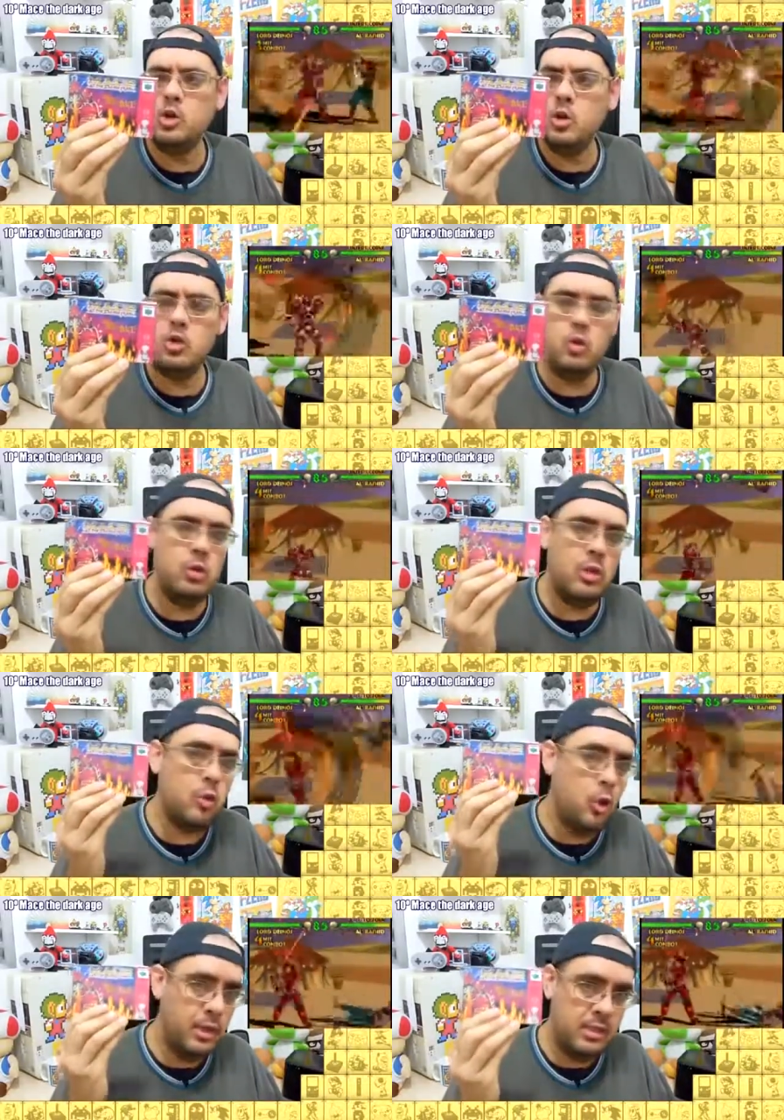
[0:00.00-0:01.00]
jogo de luta
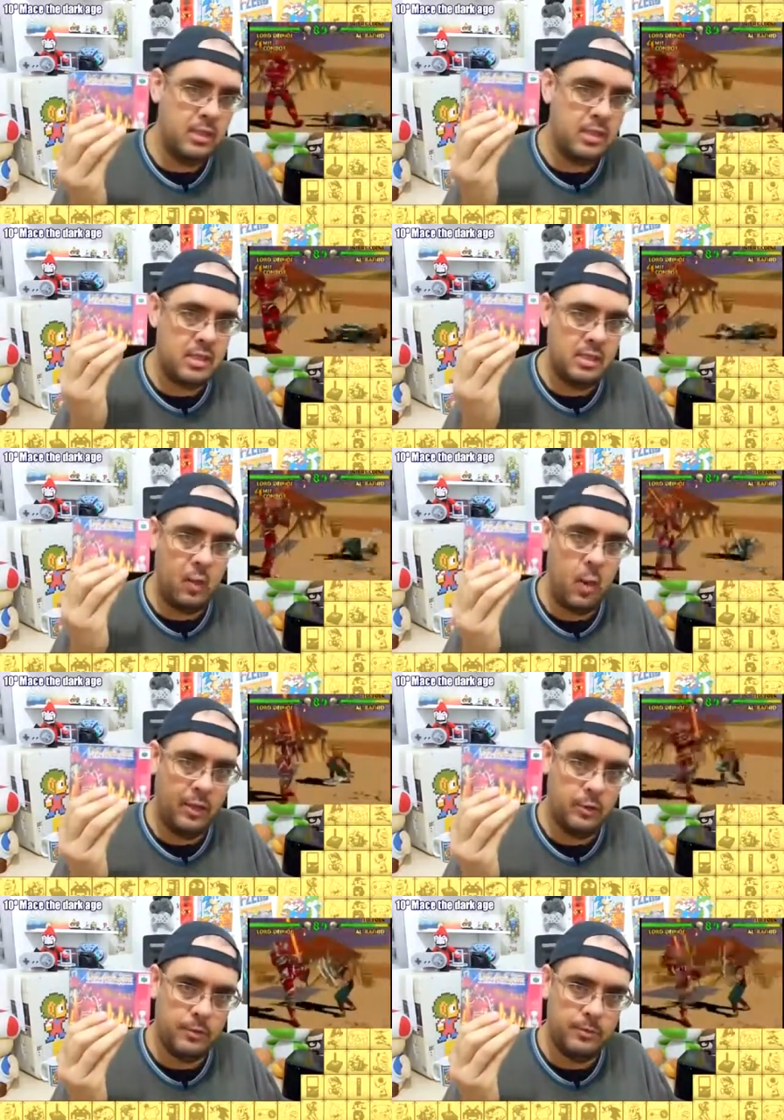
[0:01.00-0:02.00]
do Nintendo
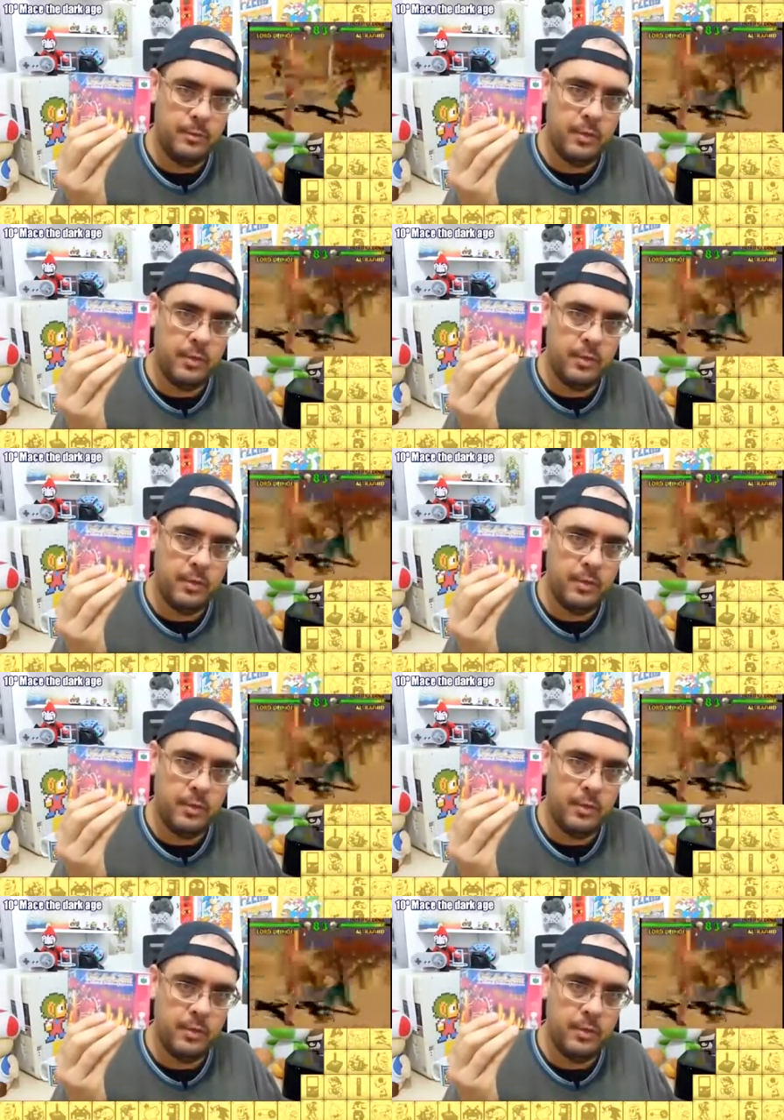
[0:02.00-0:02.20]
64.